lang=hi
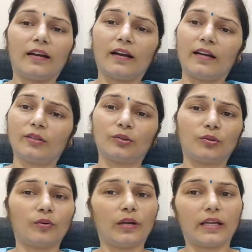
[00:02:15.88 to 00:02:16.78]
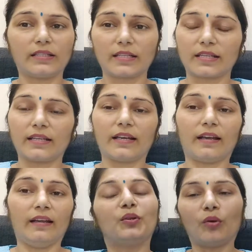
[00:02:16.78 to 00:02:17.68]
करना तो दोनों एक जैसा ही
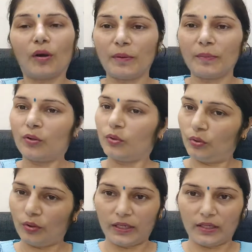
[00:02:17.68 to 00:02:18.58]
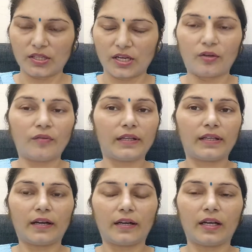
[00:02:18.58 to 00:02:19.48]
है तो अभी मैं गुल्लू को लेने जा रही हूँ
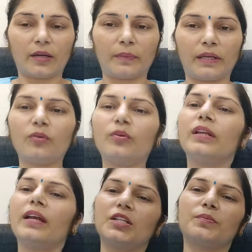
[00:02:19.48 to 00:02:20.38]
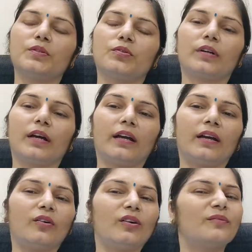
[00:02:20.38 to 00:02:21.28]
वेदिका के घर पे क्योंकि रियांश भी छोटा
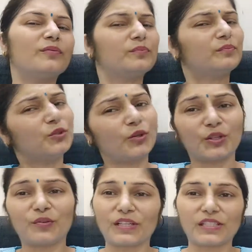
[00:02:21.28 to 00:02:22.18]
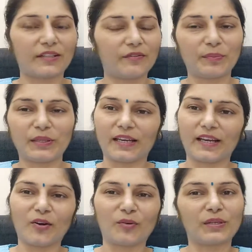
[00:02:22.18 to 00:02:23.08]
है और छोटी तो वैष्णवी भी
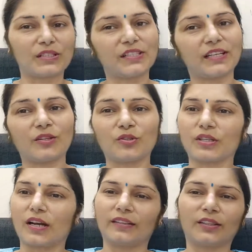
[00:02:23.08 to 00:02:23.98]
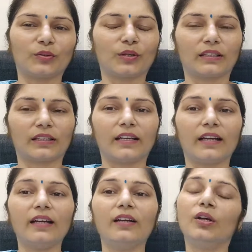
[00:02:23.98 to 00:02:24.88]
है और बच्ची है तो शरारते तो करते ही
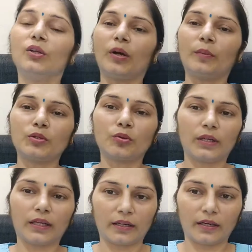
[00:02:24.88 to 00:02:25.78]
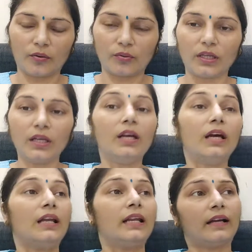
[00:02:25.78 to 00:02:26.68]
है तो अभी इसको लेकर आऊंगी
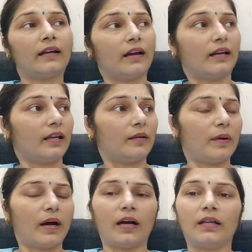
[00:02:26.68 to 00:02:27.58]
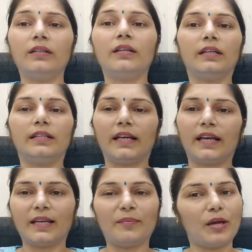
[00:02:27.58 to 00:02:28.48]
लेकर आने के बाद ये
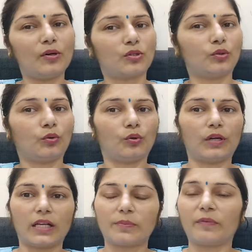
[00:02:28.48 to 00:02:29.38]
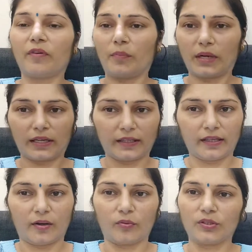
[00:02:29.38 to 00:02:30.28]
है कि मैं उसको दोनों डांस परफॉर्म करके
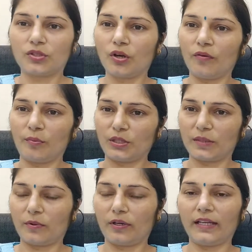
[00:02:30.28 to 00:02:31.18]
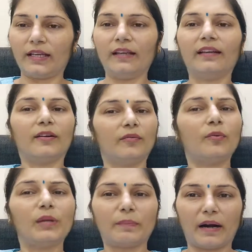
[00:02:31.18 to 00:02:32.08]
दिखाऊंगी जो वो मुझे बोलेगी
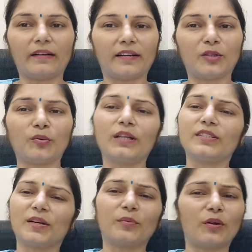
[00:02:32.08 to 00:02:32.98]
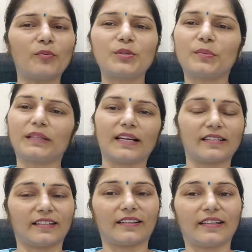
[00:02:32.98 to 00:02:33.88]
वो मेरी पार्टनर ही तो है अच्छा बुरा वो मुझे बता
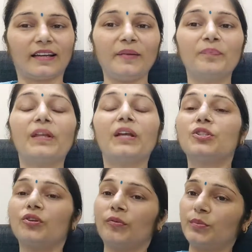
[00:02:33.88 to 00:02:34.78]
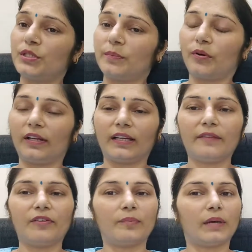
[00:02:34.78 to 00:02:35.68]
सकती है जो वो मुझे
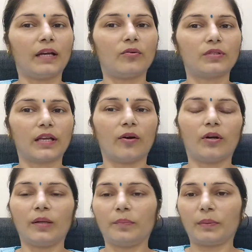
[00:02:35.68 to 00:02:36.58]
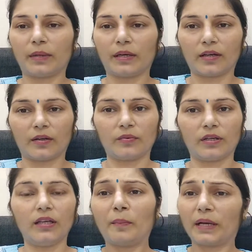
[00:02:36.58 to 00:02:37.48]
बोलेगी फिर मैं उसके अकॉर्डिंग प्रिपेयर
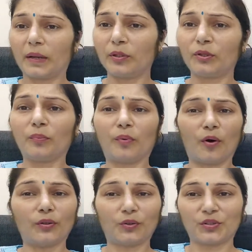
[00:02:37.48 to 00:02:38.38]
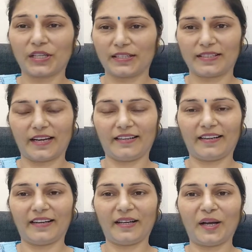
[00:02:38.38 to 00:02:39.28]
करूंगी पर अभी तो बहुत कुछ है डिसाइड
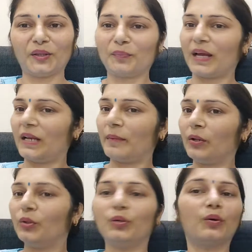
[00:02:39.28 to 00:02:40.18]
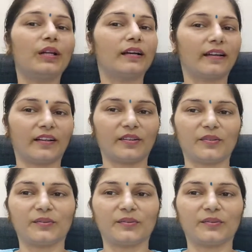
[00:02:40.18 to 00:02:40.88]
करने का तो पहले मैं गुल्लू को लेकर आती